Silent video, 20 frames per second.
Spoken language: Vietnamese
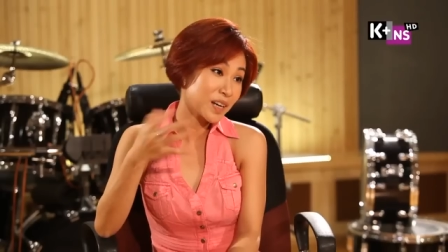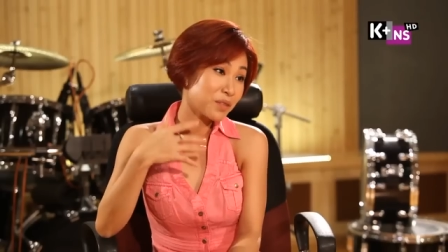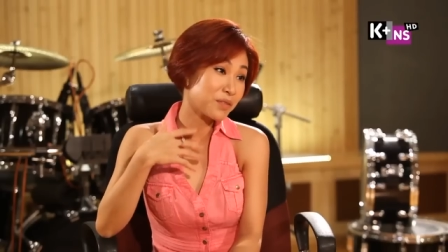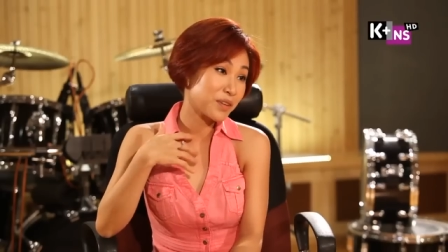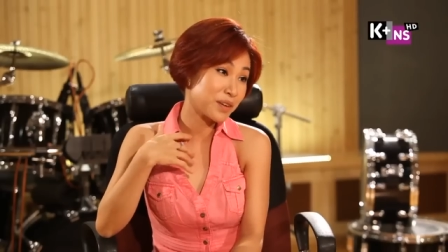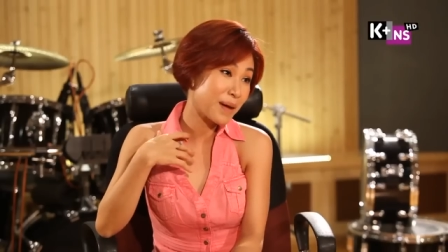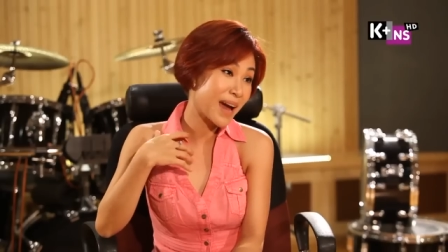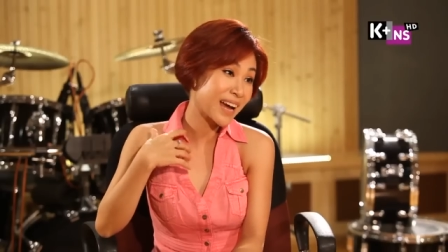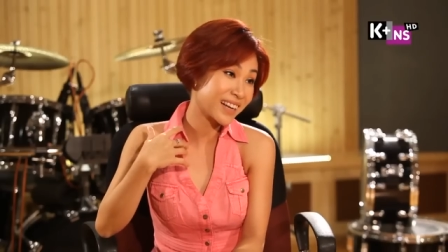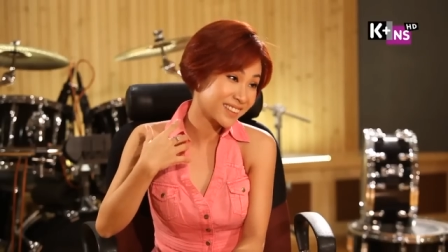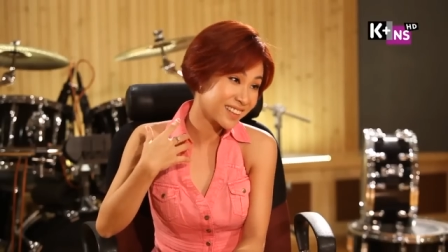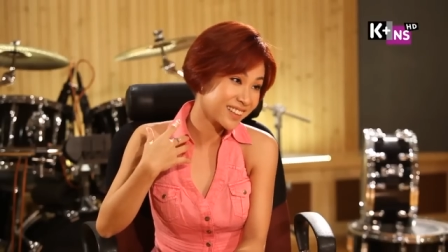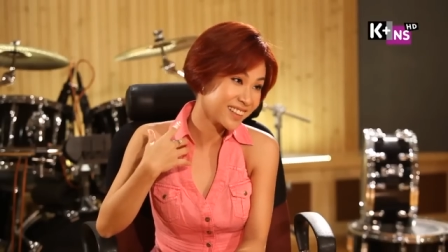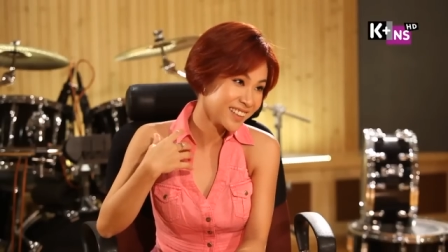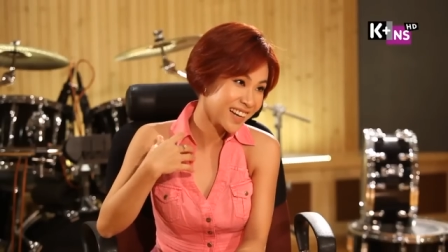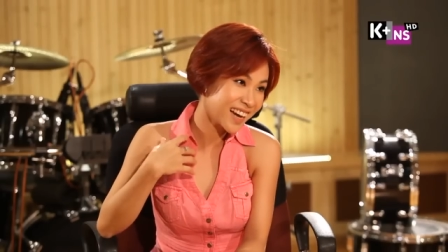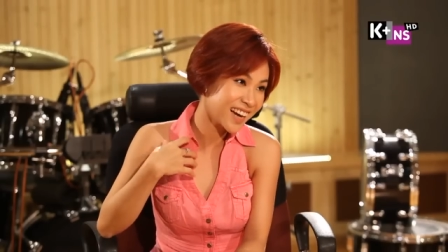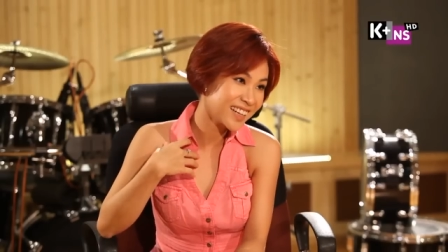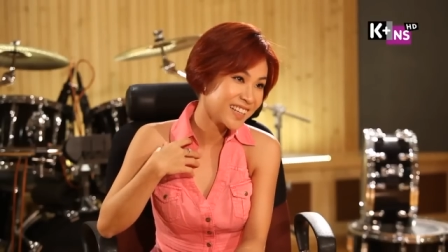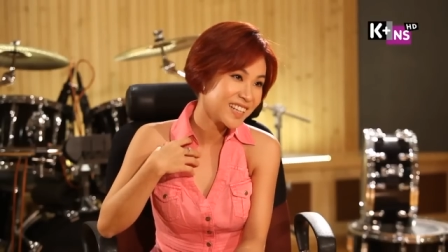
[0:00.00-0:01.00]
không phải bàn
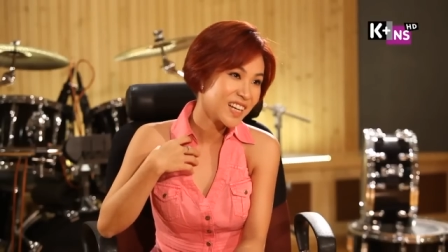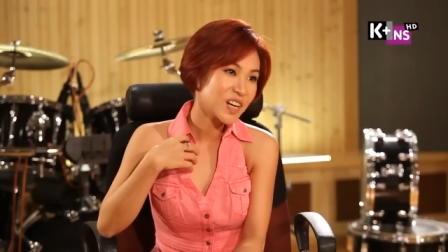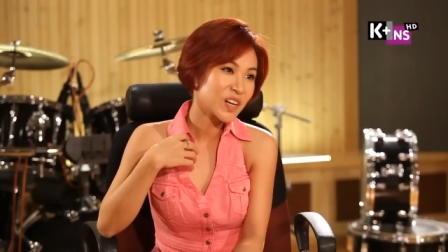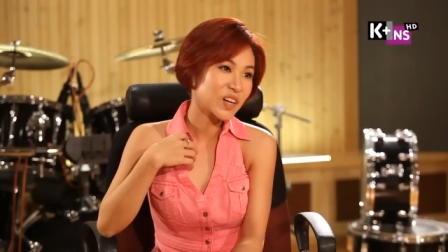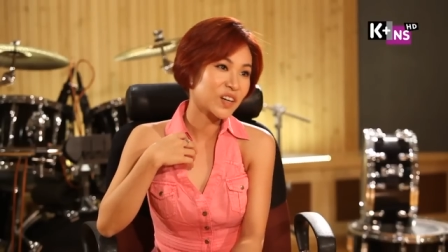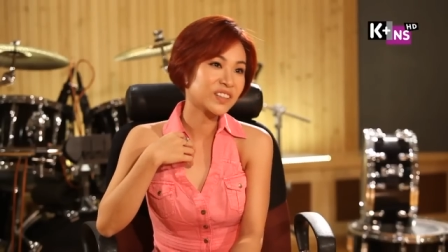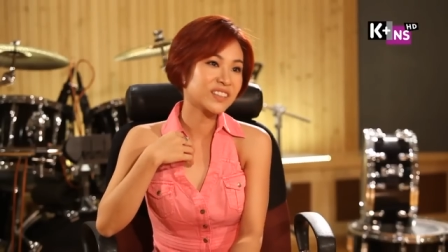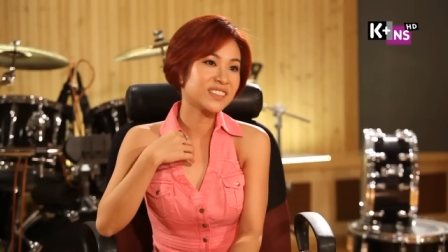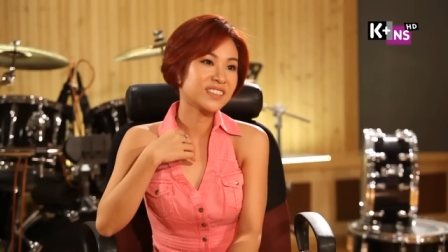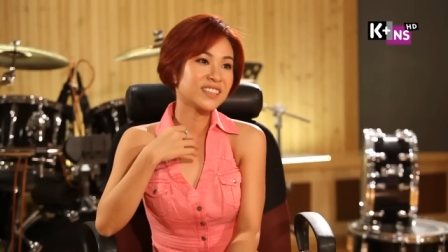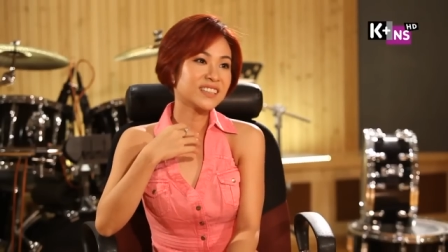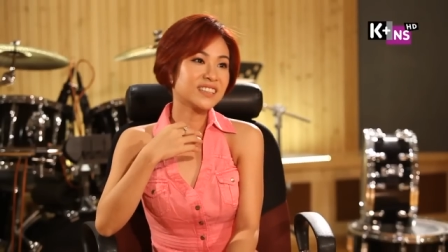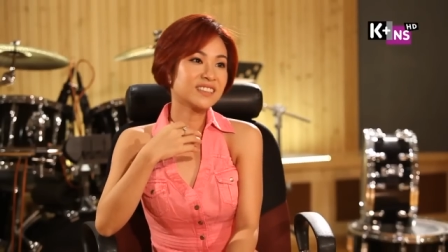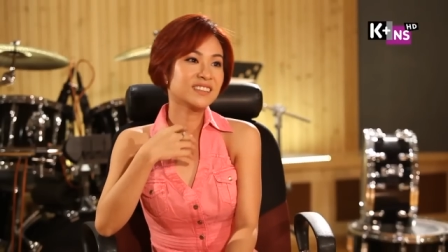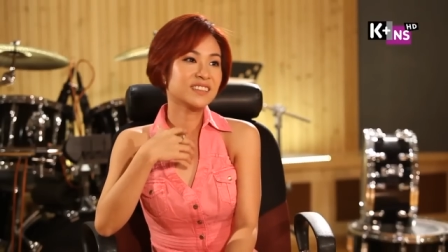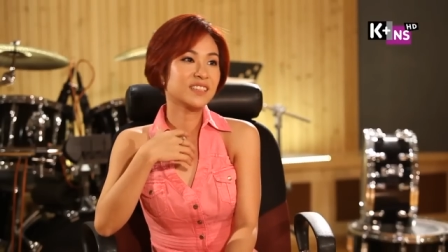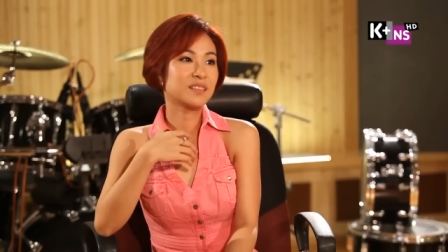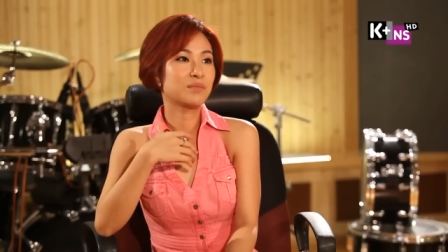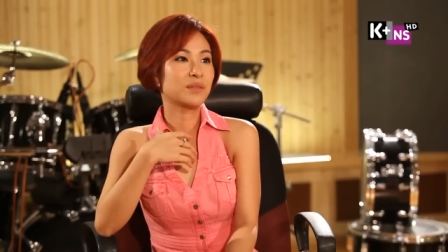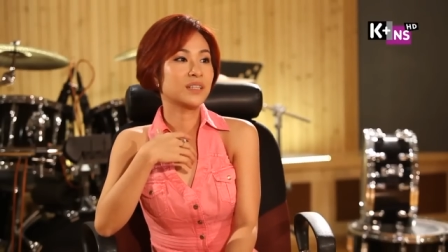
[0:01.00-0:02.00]
tới ha. Ừ. Còn những cái
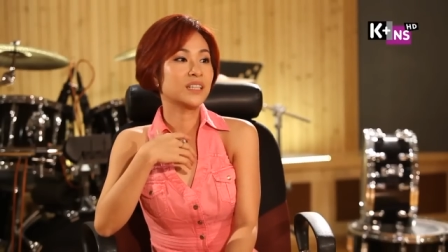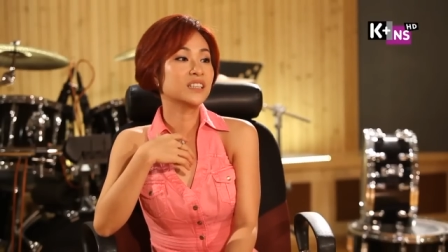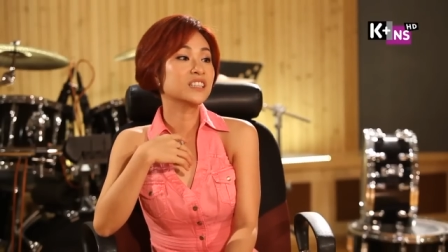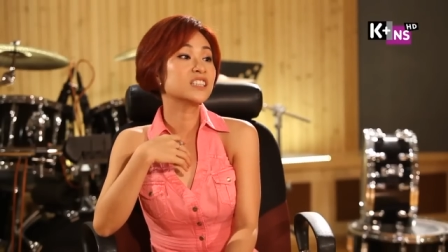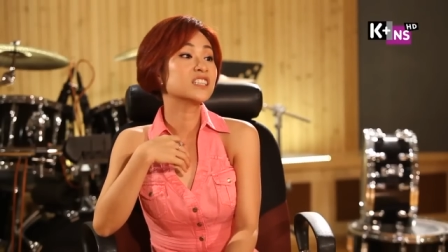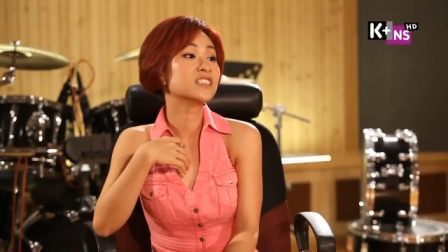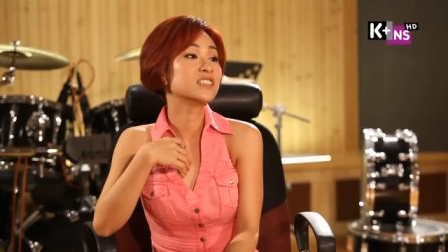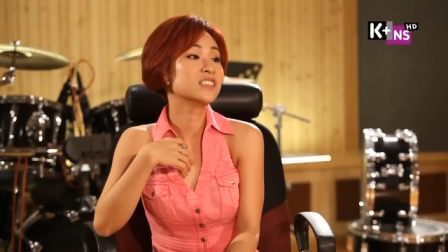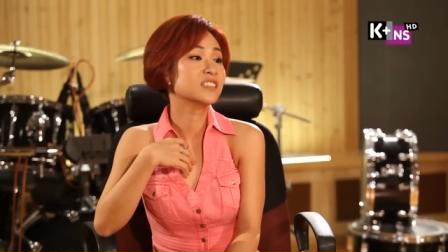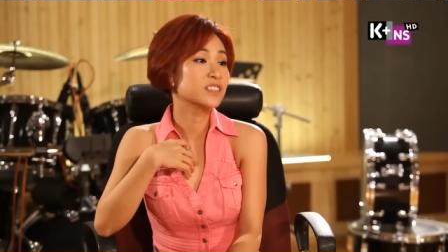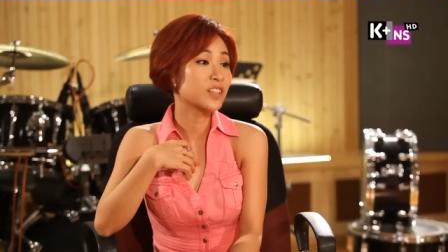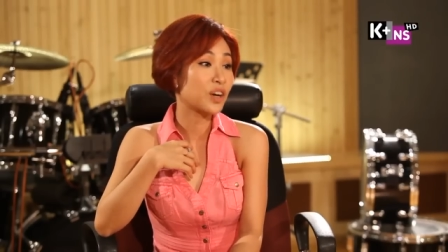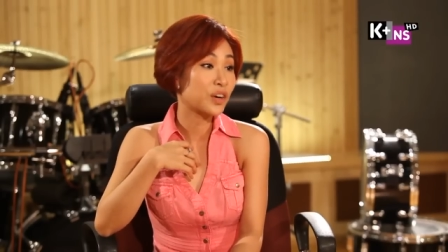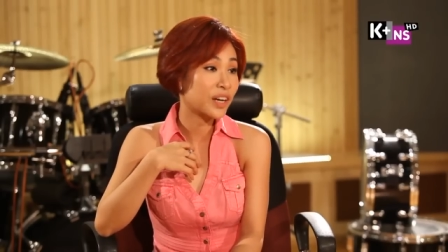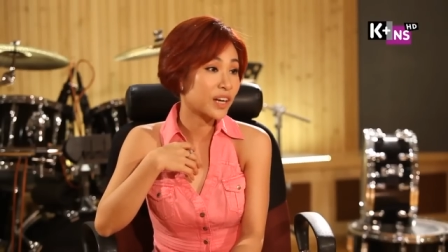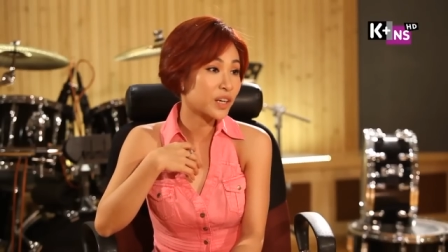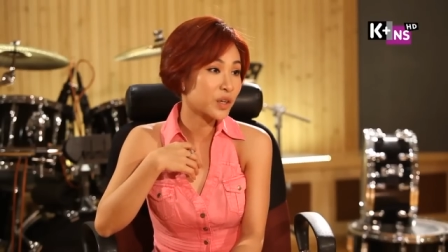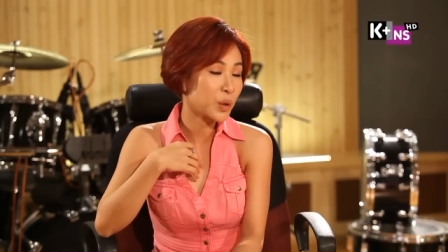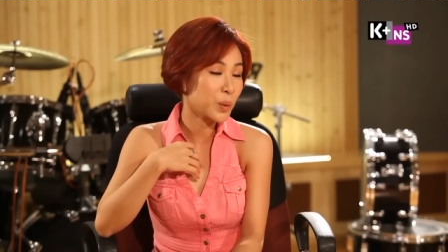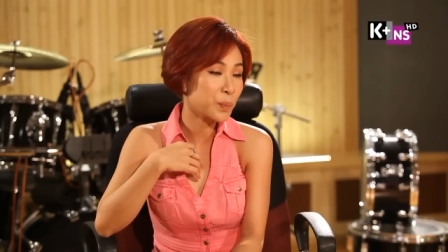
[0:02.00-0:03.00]
chương trình mà Linh tự lựa chọn
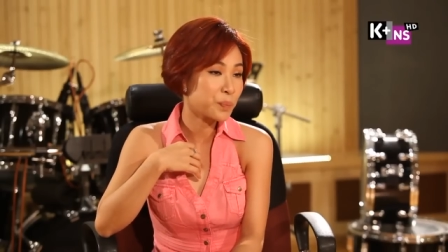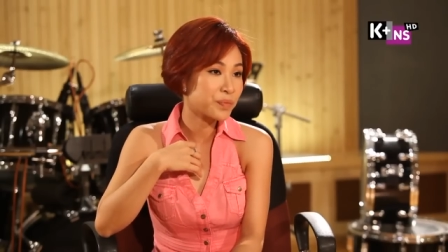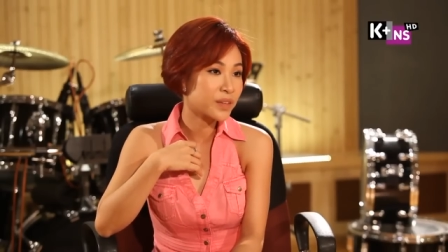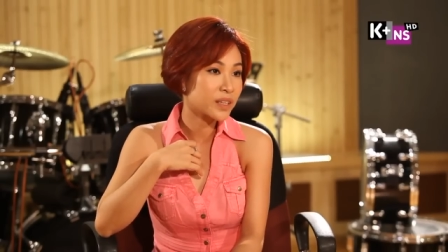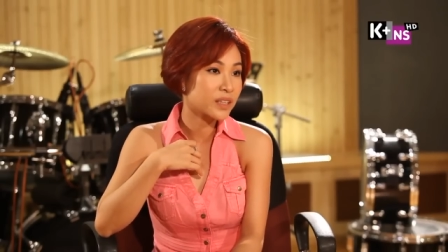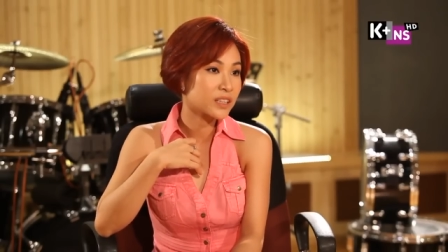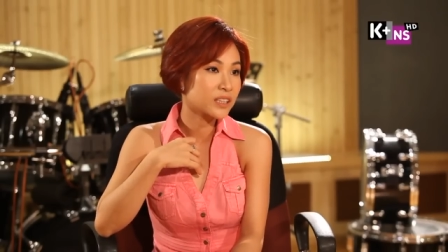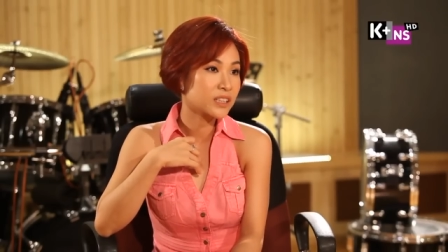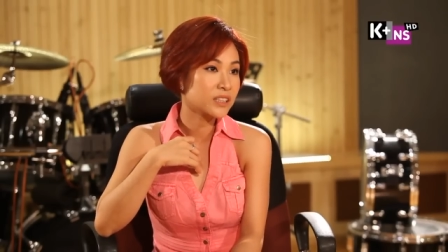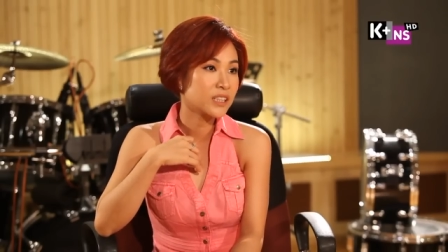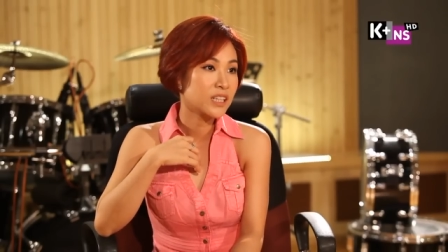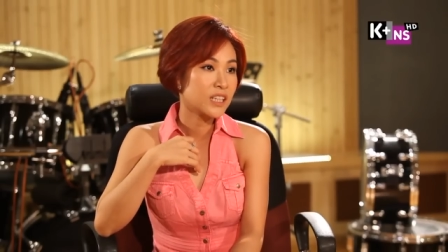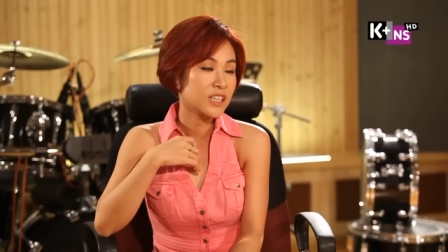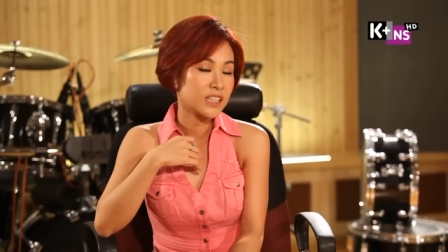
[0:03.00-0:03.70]
ca khúc thì